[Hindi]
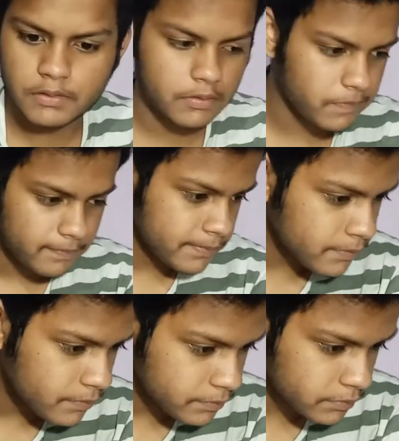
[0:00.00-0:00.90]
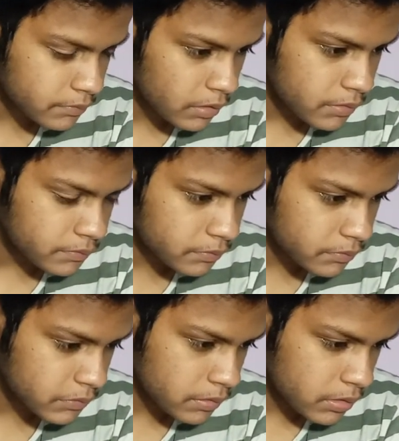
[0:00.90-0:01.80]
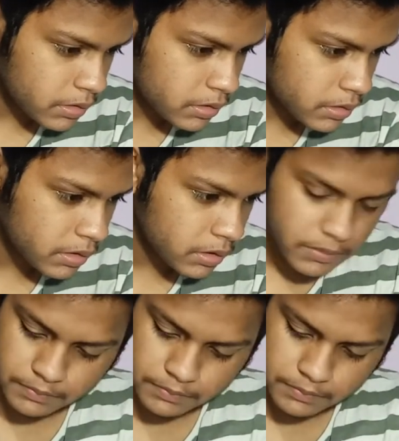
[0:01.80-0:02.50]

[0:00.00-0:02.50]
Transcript: trying to force reality